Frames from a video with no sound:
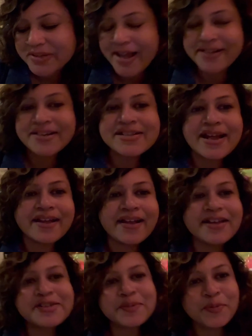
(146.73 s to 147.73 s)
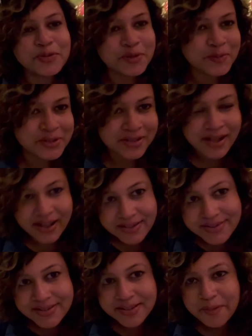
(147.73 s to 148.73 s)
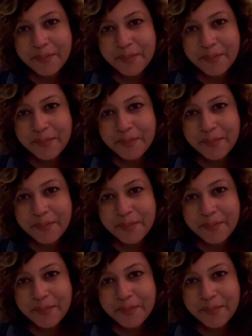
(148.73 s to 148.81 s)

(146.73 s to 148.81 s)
একটা জায়গায় এসে বসে বসে খাচ্ছি